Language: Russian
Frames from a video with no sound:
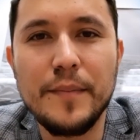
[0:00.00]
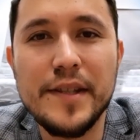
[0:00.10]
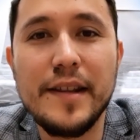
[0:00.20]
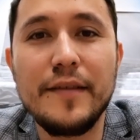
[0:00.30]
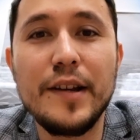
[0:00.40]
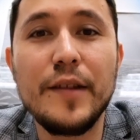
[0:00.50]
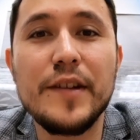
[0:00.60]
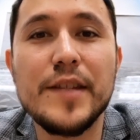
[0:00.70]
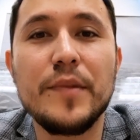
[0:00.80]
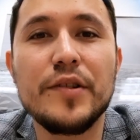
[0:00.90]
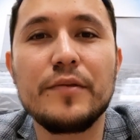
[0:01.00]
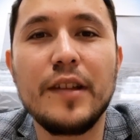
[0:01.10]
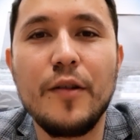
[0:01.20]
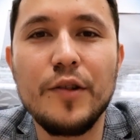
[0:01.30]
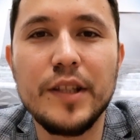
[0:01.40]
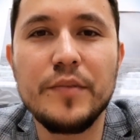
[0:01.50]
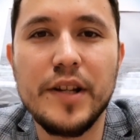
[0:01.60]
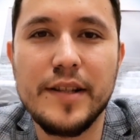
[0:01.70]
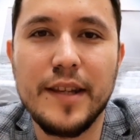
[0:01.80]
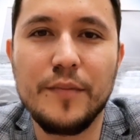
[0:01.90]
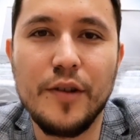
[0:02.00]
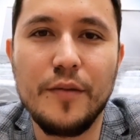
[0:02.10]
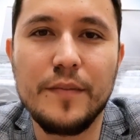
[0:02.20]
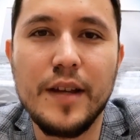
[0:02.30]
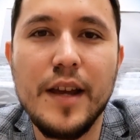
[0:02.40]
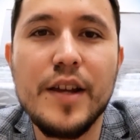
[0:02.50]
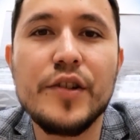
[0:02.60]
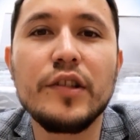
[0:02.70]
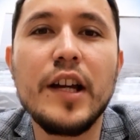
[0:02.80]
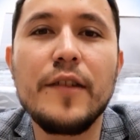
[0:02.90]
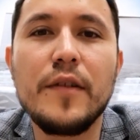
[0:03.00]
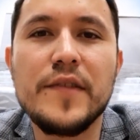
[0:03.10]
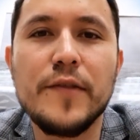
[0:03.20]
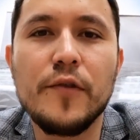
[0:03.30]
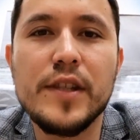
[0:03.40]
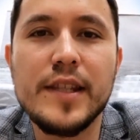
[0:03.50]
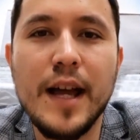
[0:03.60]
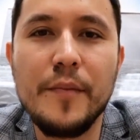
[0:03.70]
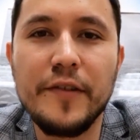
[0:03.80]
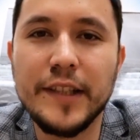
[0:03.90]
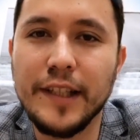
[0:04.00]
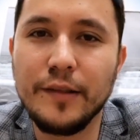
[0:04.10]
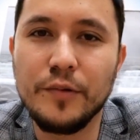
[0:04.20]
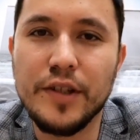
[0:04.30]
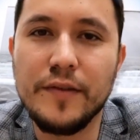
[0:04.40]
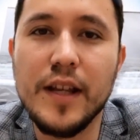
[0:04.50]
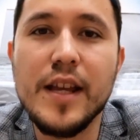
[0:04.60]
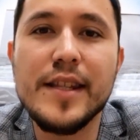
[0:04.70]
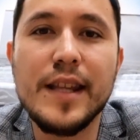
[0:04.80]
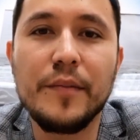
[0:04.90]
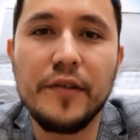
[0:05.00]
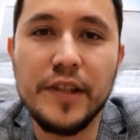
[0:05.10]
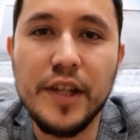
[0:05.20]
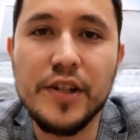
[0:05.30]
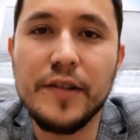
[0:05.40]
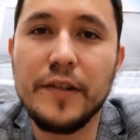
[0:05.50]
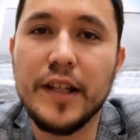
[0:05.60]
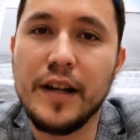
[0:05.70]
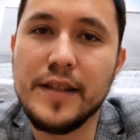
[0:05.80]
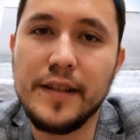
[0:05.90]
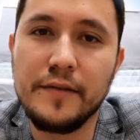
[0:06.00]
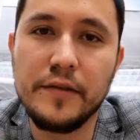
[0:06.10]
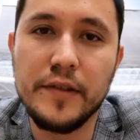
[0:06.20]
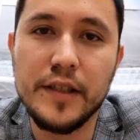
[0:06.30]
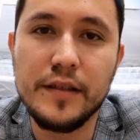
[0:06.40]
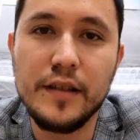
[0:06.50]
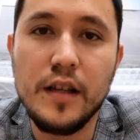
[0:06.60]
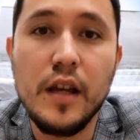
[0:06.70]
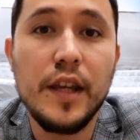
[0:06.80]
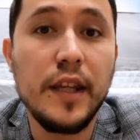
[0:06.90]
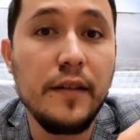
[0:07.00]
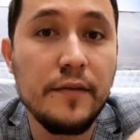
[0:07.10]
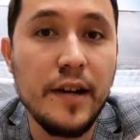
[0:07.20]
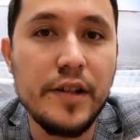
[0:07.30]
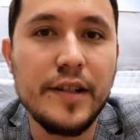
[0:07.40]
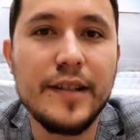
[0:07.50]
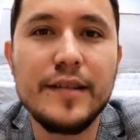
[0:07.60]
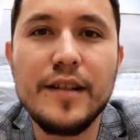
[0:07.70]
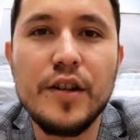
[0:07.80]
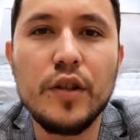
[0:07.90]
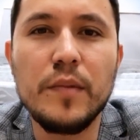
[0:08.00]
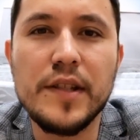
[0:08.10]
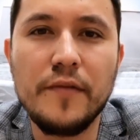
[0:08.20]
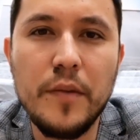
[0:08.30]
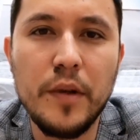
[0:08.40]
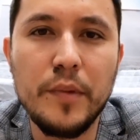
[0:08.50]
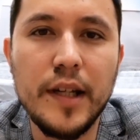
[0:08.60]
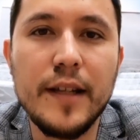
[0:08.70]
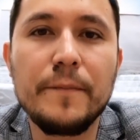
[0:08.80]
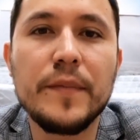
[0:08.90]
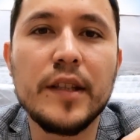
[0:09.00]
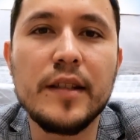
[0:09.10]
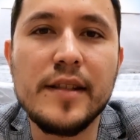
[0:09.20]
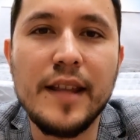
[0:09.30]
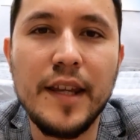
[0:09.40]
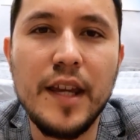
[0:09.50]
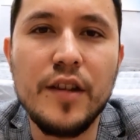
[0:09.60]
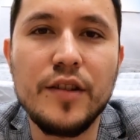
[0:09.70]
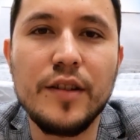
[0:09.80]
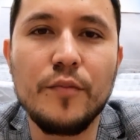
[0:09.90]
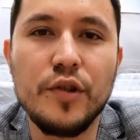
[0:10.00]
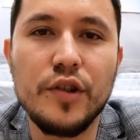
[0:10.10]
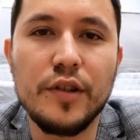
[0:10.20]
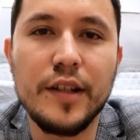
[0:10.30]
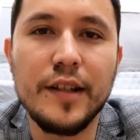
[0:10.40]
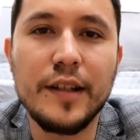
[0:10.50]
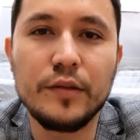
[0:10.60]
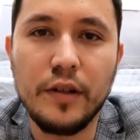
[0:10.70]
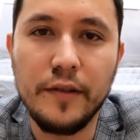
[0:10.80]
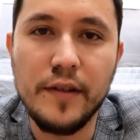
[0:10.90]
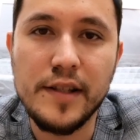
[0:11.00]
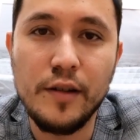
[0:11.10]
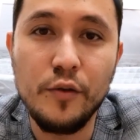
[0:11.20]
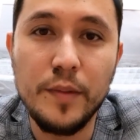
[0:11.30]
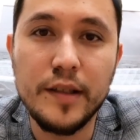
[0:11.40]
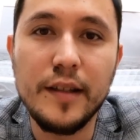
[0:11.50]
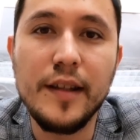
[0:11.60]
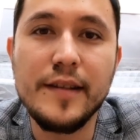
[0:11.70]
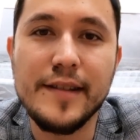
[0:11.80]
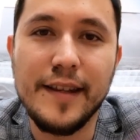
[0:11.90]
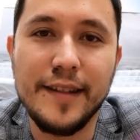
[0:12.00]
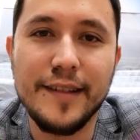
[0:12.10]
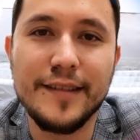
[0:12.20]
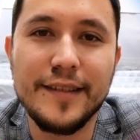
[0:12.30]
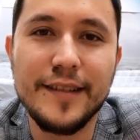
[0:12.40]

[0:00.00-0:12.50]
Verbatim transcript: поздравляю вас с Международным женским днем. Желаю вам всего самого наилучшего, самого нежного и красивого. И важно, чтобы с вами были настоящие мужчины, которые вас любят и ценят.